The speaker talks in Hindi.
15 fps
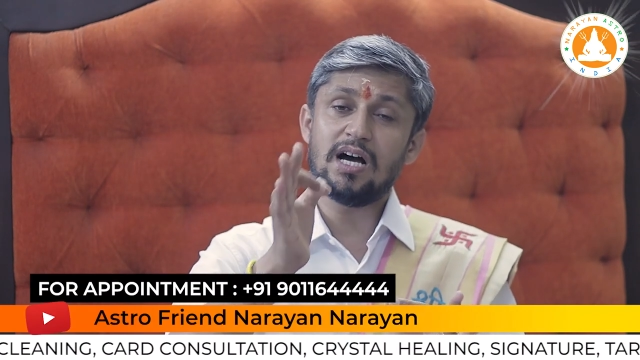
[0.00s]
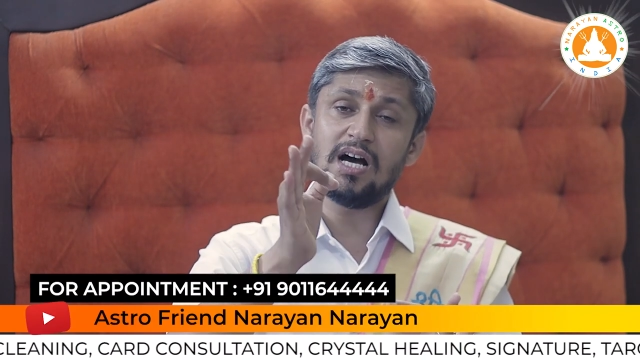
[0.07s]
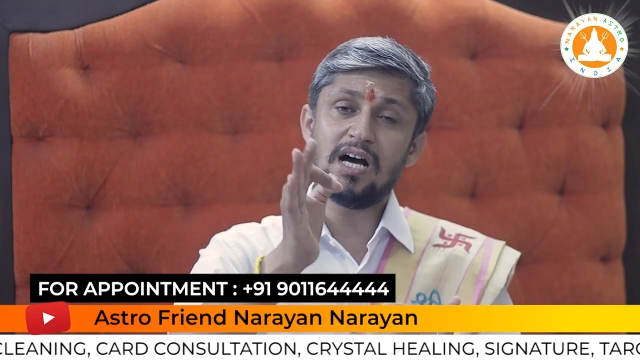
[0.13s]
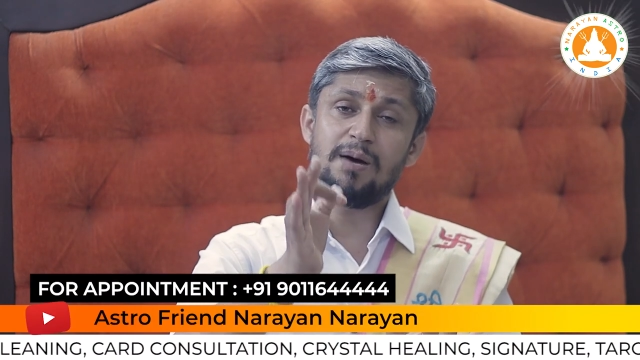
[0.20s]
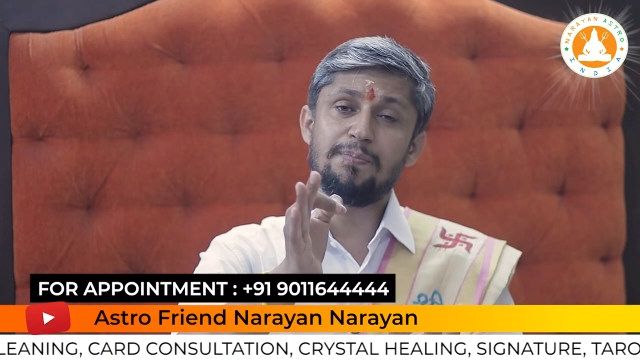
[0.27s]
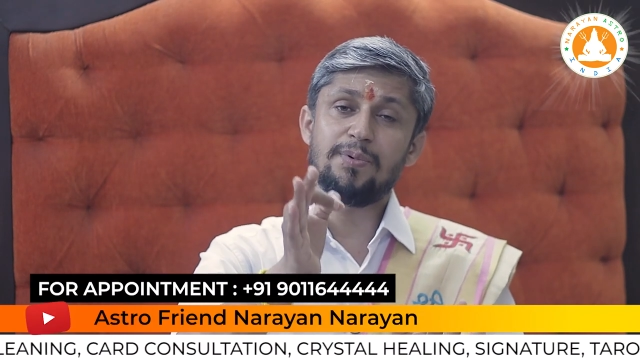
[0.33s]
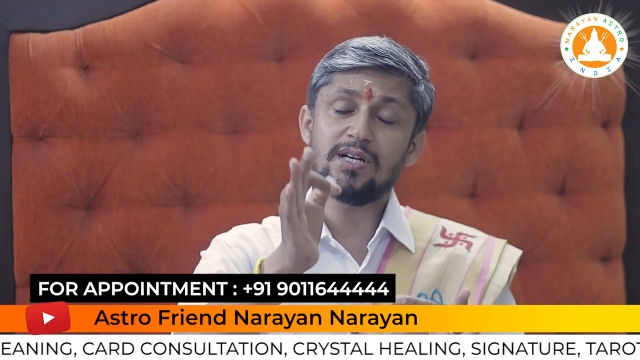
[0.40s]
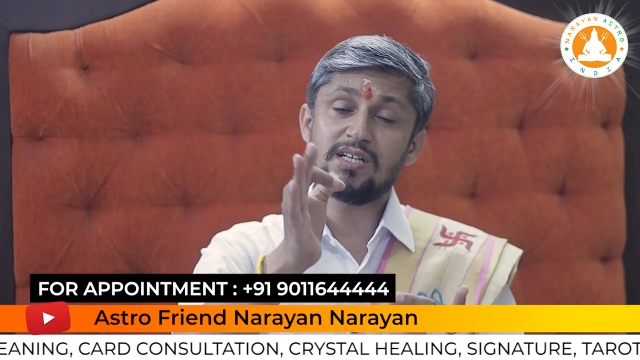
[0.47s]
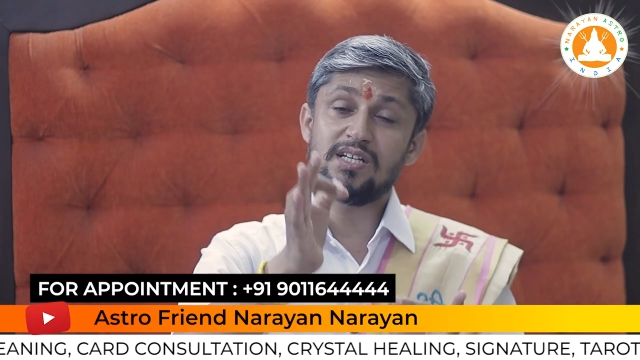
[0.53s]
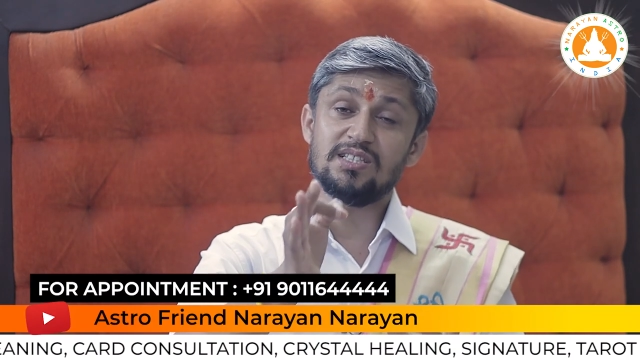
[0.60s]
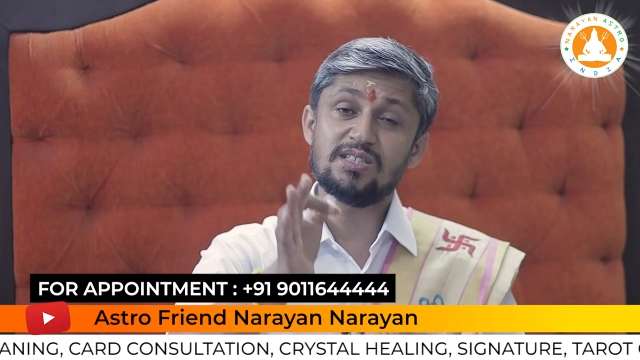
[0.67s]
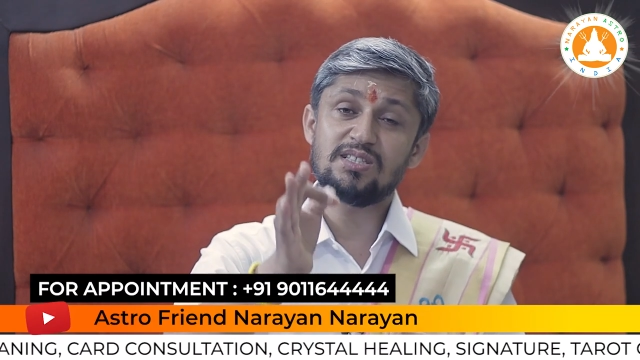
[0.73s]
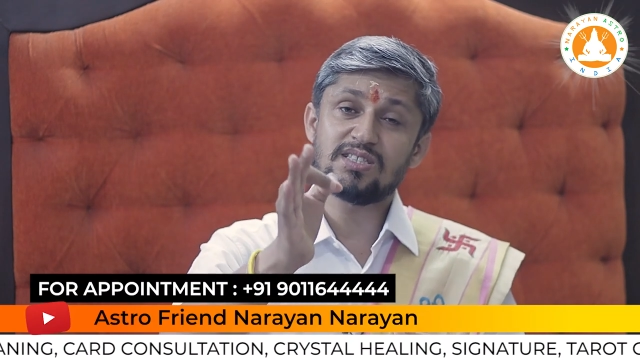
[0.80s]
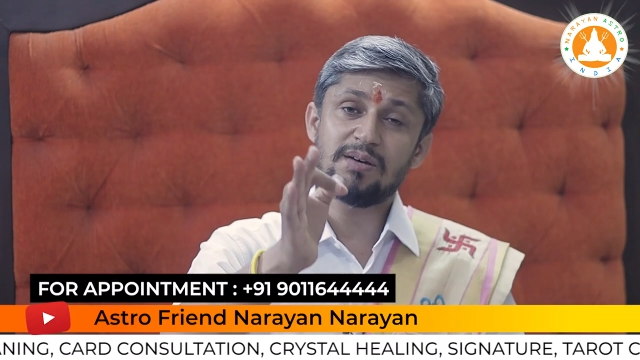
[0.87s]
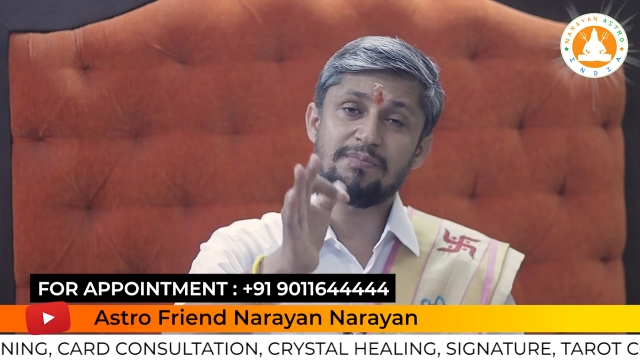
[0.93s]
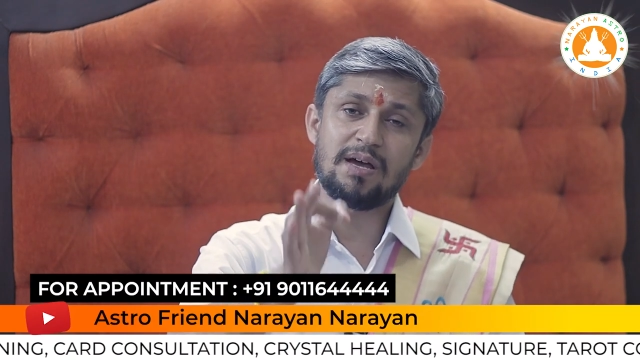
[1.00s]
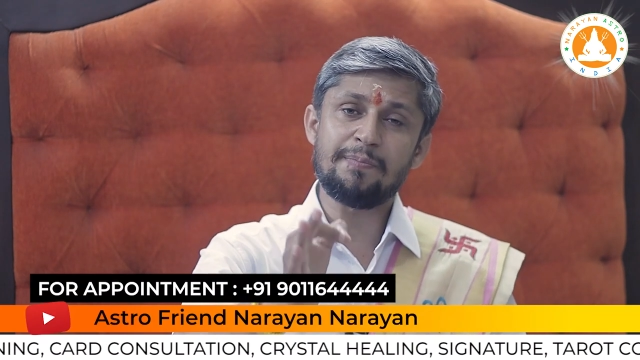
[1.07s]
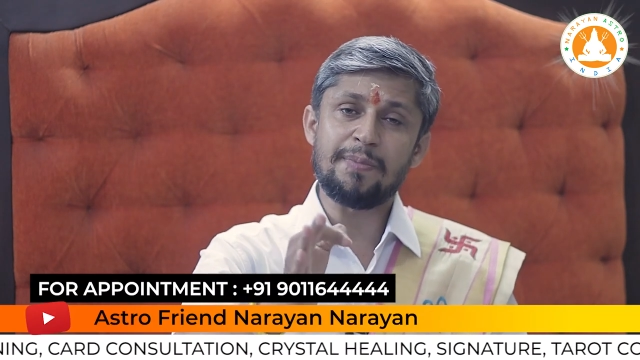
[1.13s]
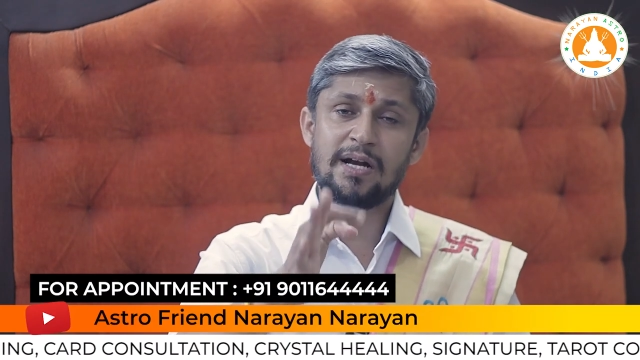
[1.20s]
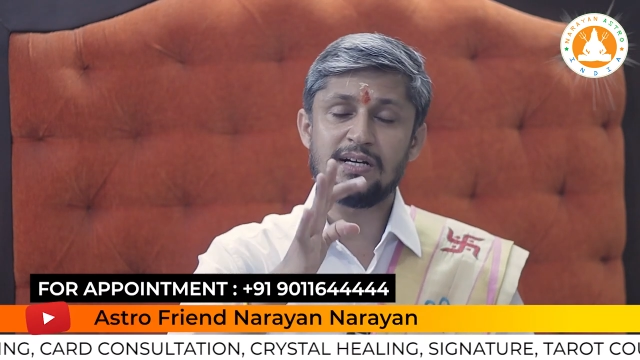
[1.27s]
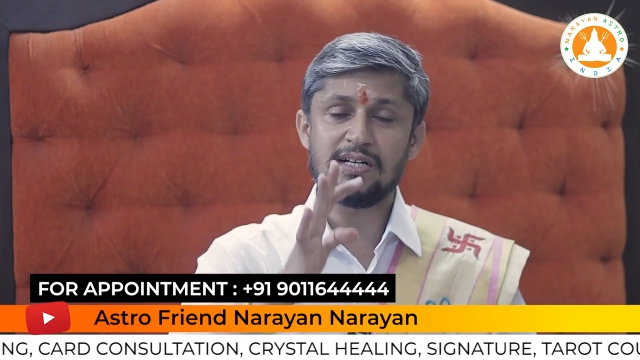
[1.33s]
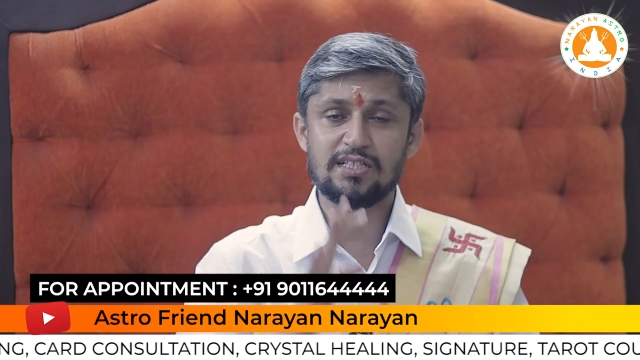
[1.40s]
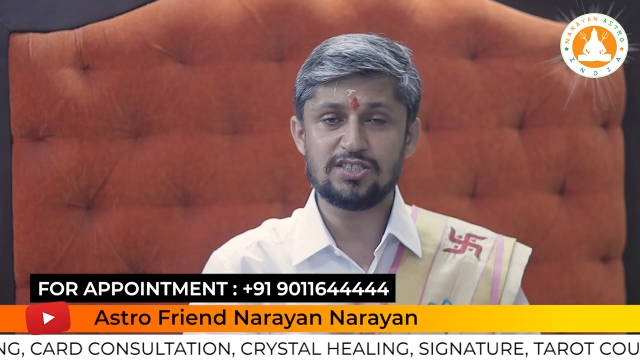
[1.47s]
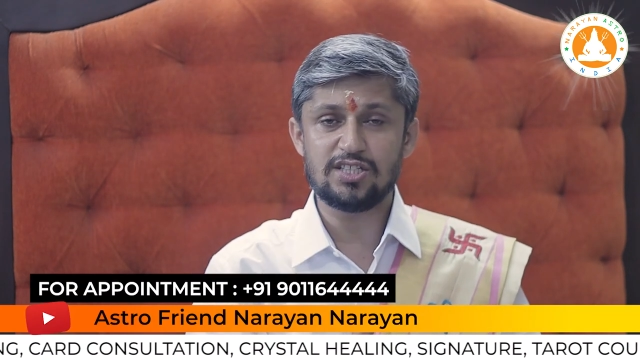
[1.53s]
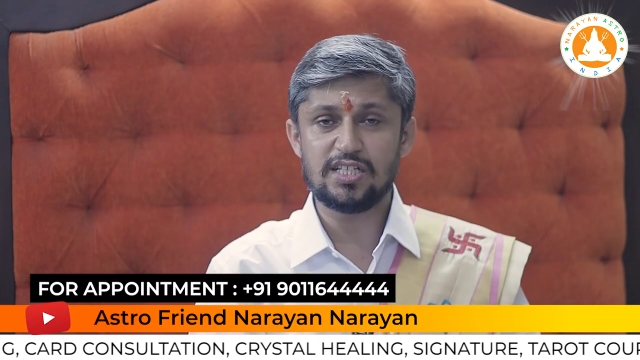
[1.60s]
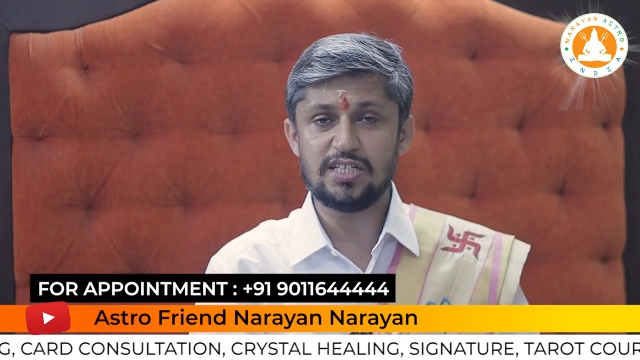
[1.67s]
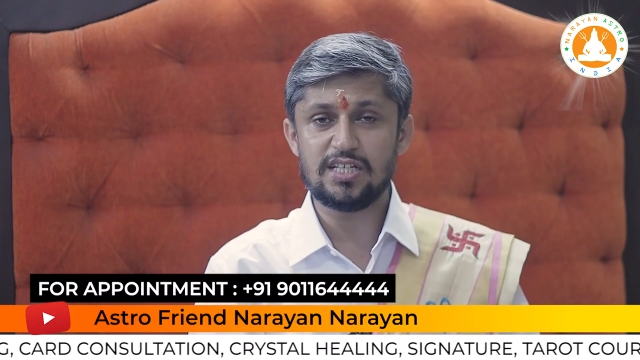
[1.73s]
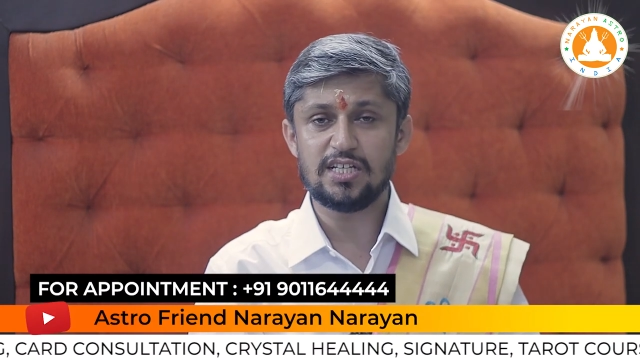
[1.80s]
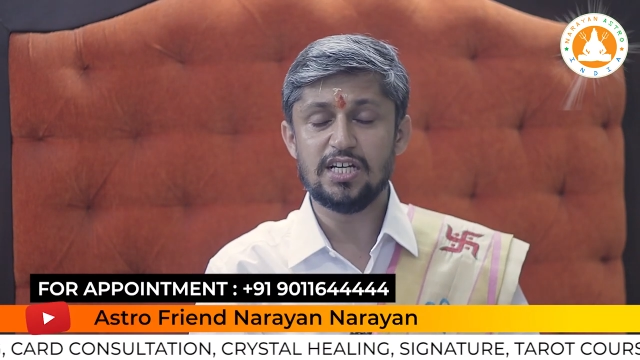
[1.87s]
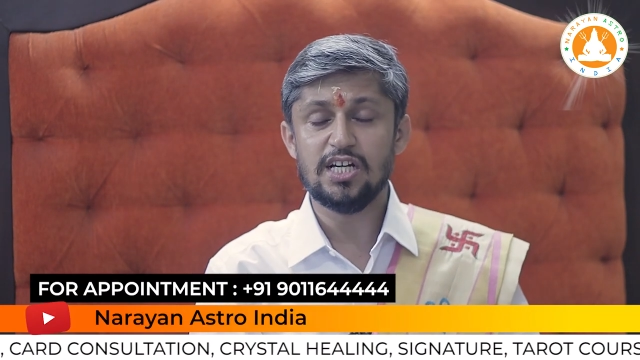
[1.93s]
कहाँ पर किस समय पहनना
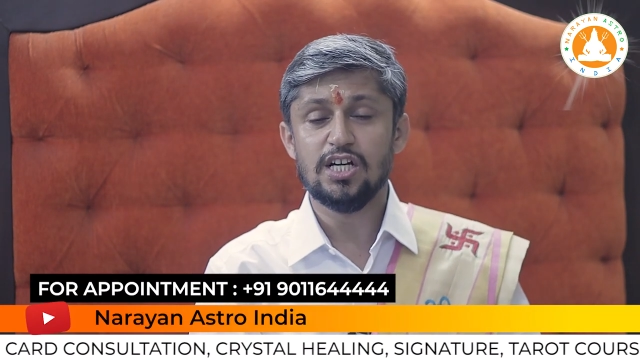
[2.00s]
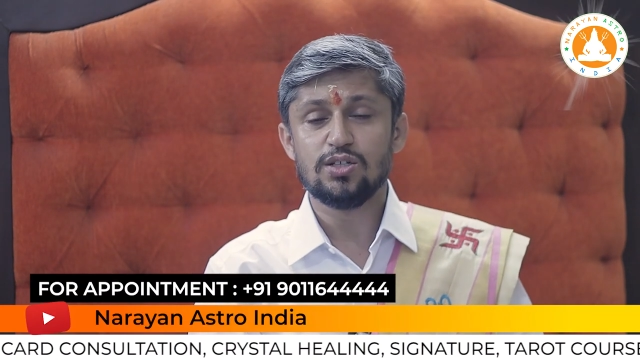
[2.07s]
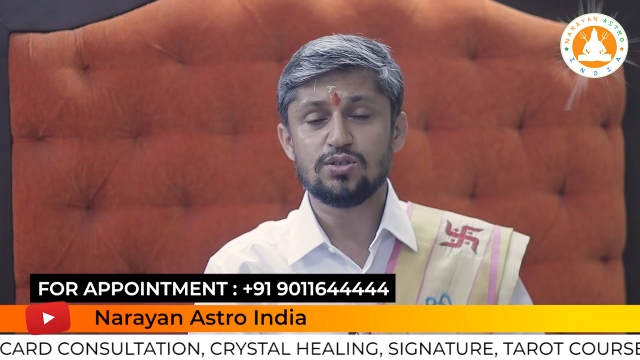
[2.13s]
चाहिए